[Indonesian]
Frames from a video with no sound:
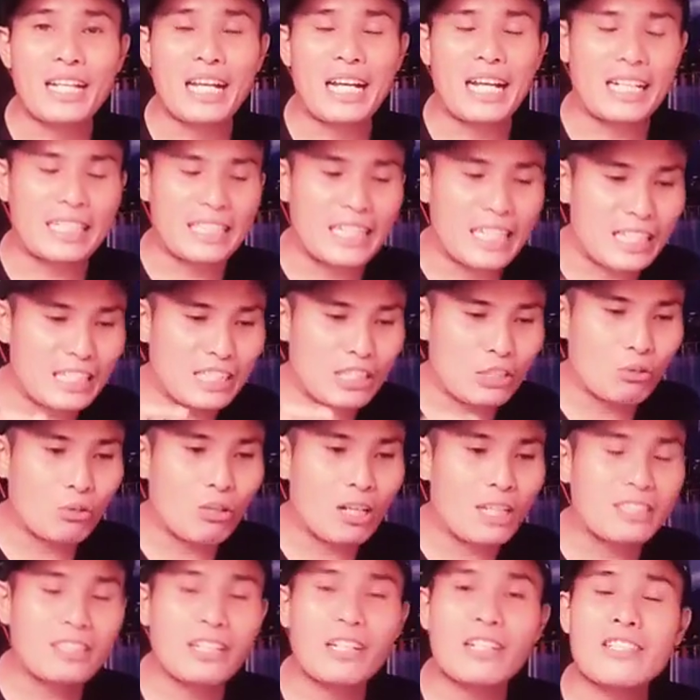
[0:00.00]
Nah, dari
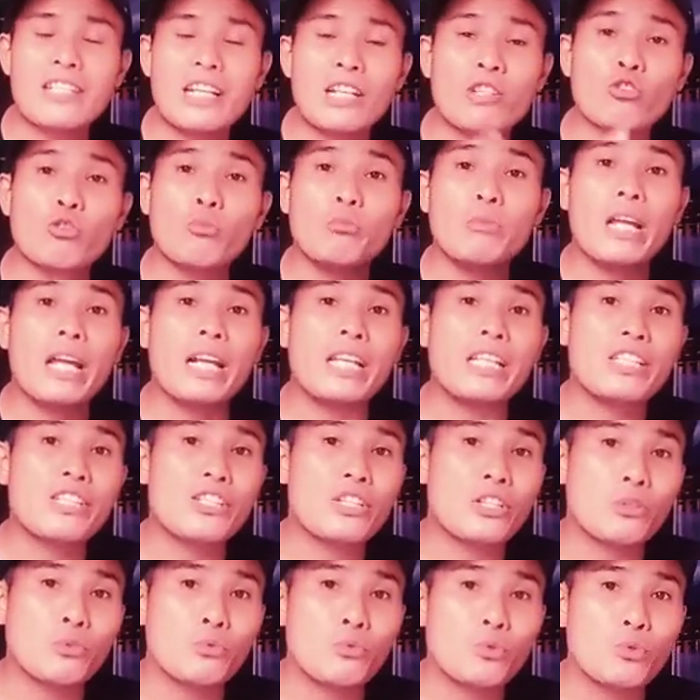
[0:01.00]
situlah tercantum dari
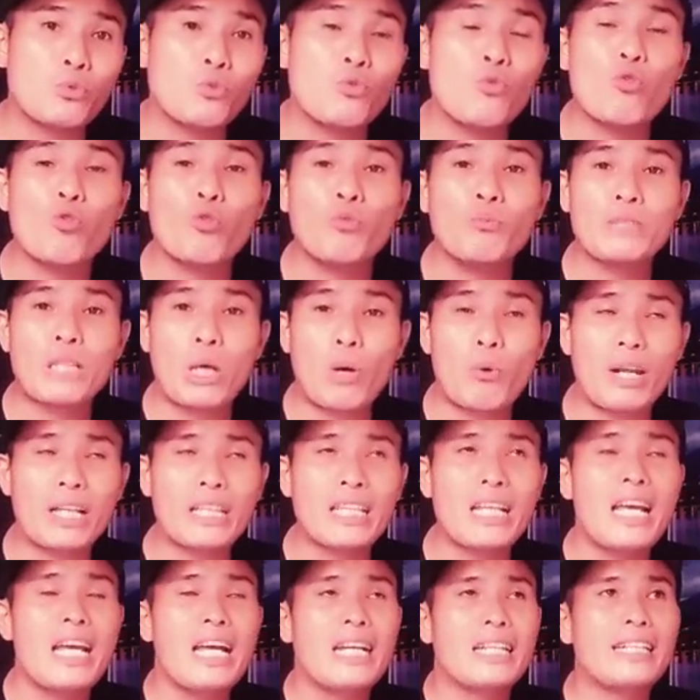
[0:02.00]
seluruh hukum Taurat.